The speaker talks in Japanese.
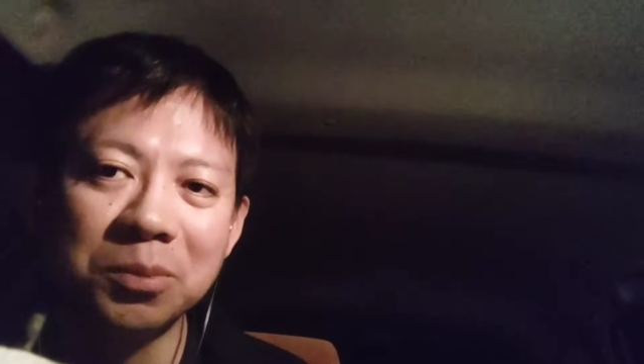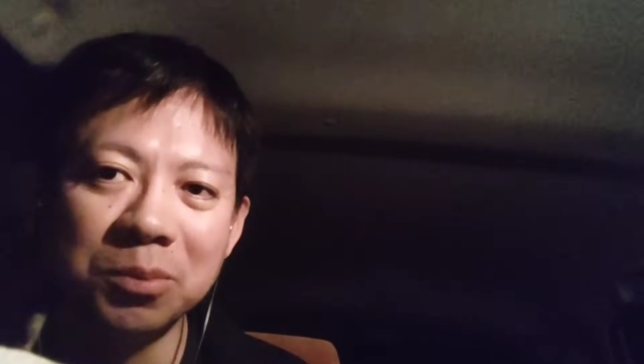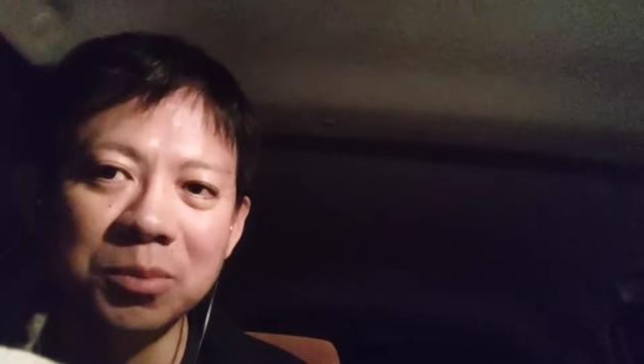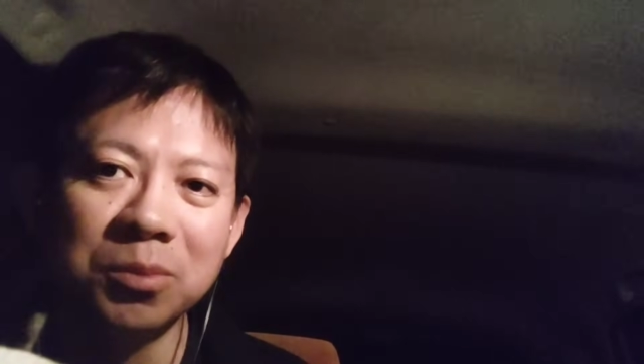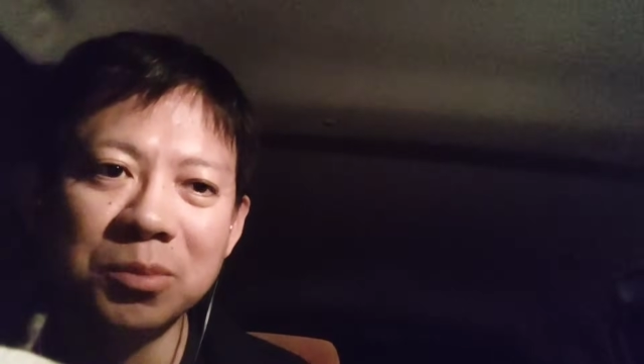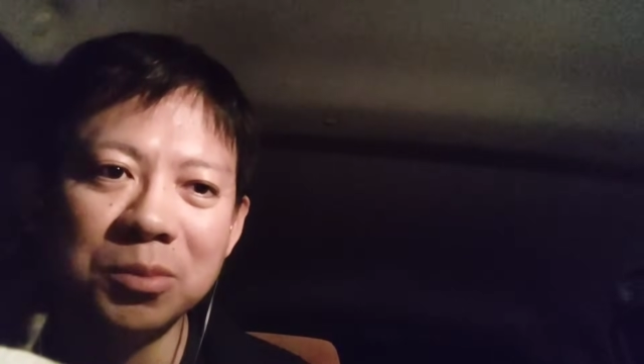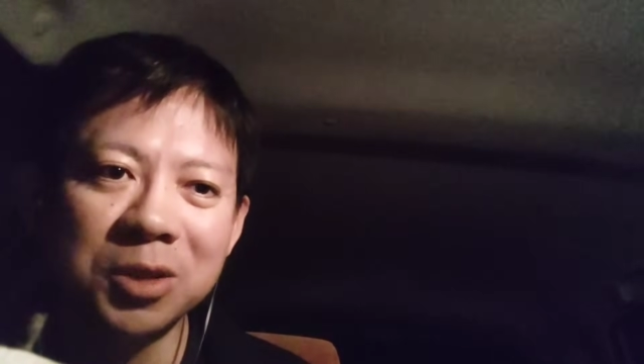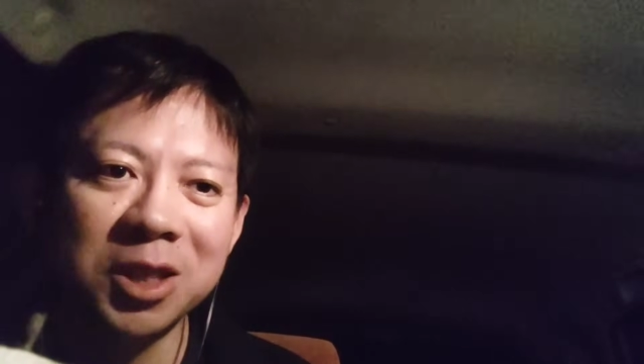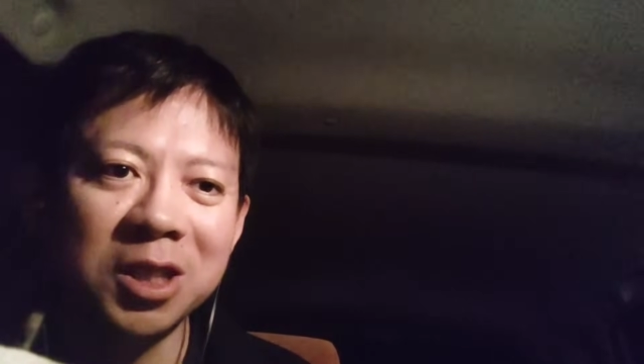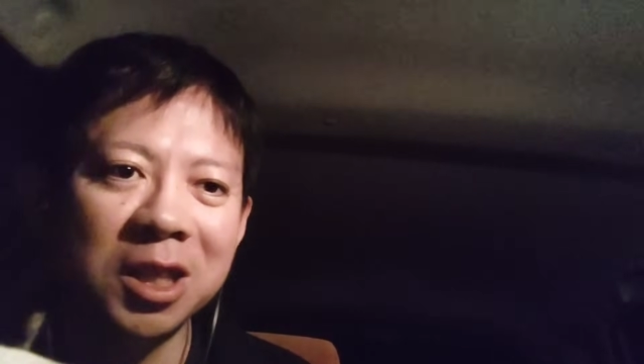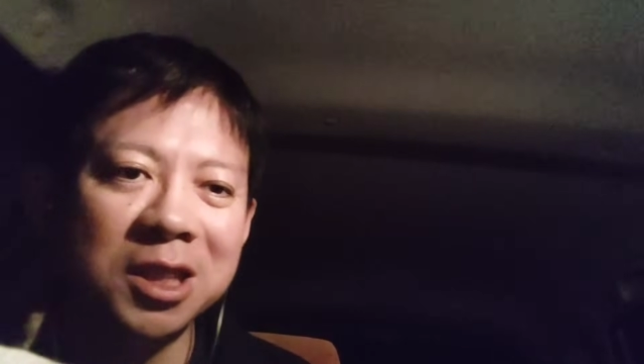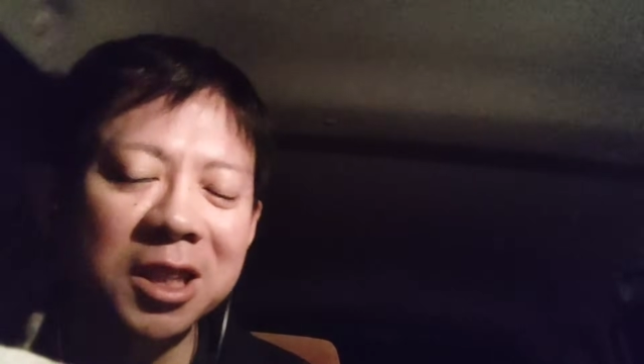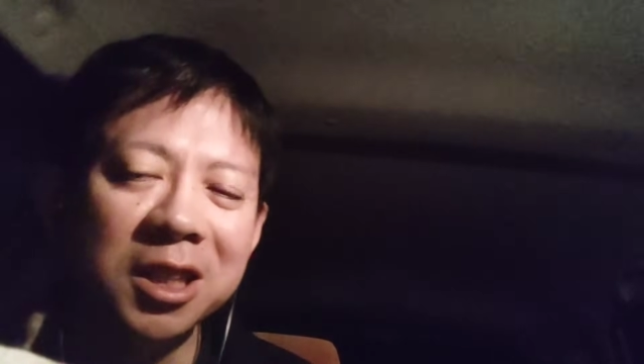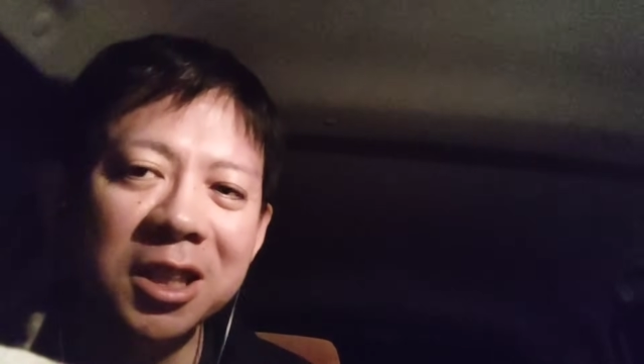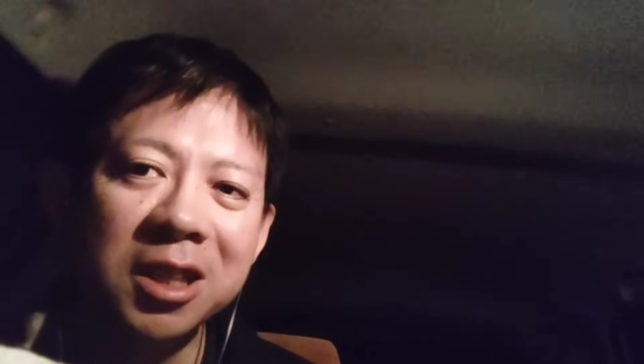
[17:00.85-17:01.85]
うん。じゃあ
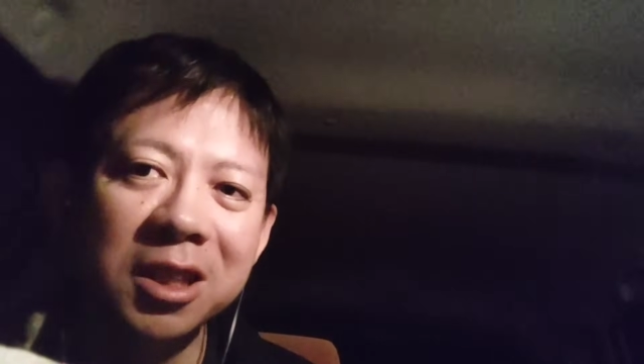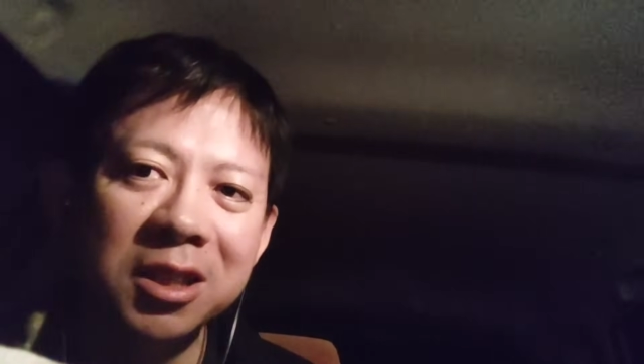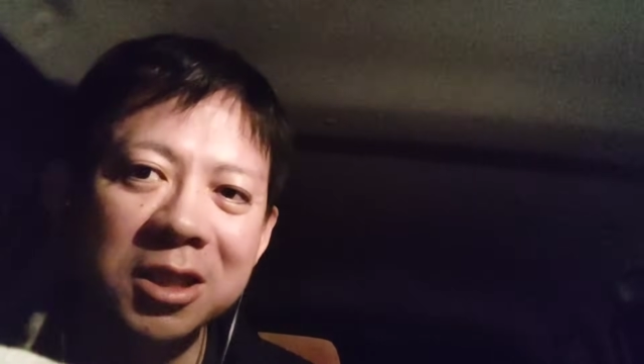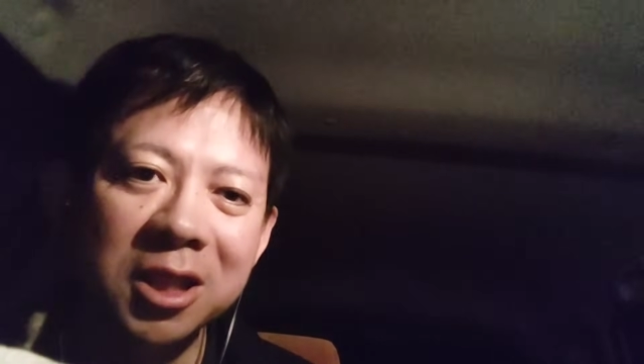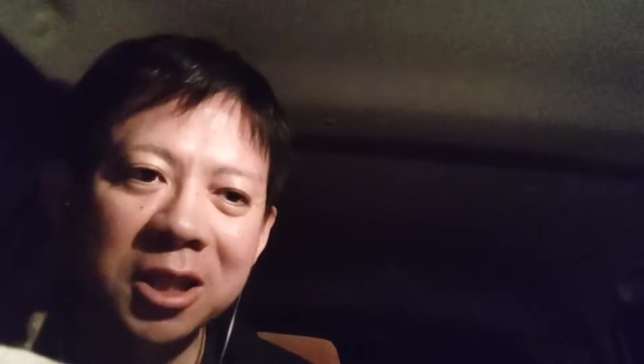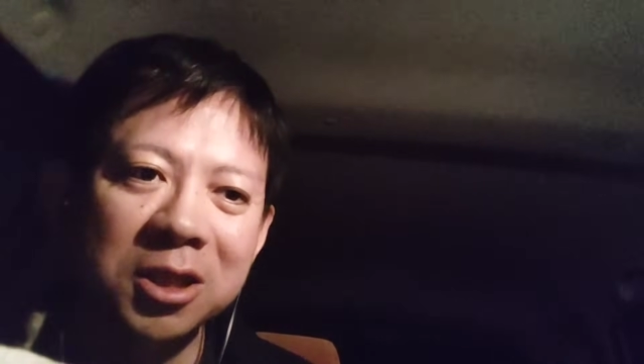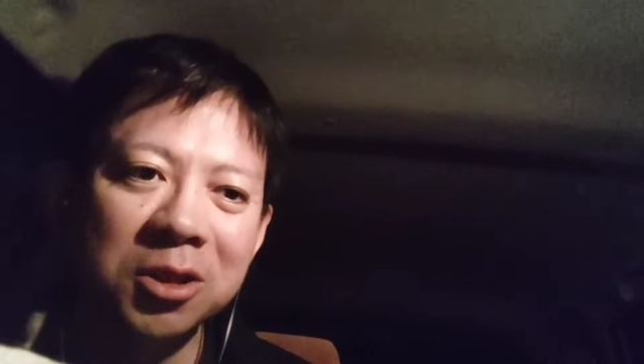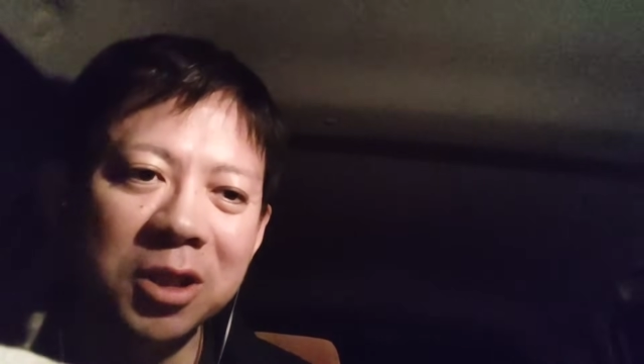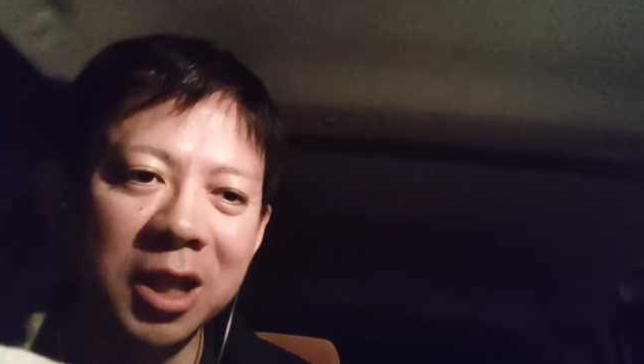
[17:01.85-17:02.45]
風邪に、さ、